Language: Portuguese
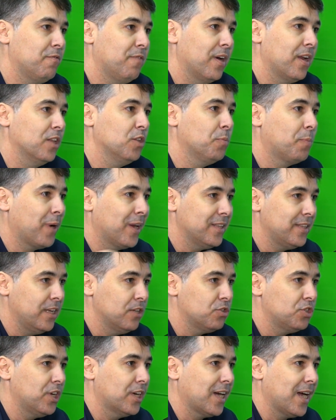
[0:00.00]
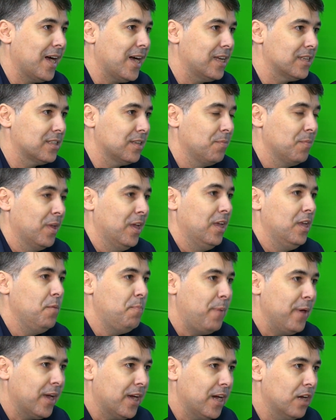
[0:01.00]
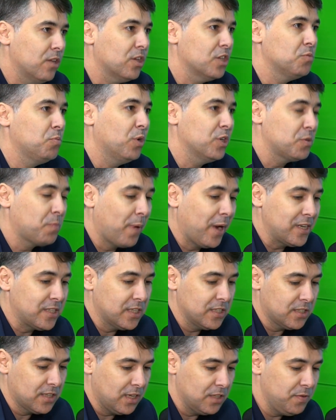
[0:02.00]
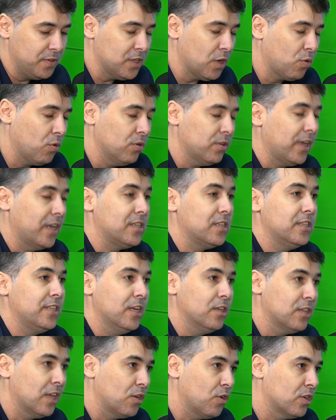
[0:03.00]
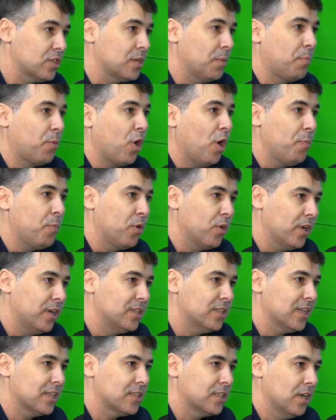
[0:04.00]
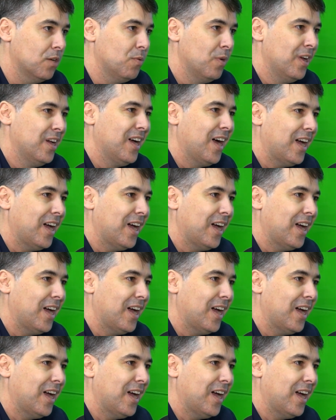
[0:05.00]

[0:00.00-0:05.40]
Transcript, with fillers: falando para dentro de casa e pegando as boas práticas que às vezes acontece dentro da nossa própria organização,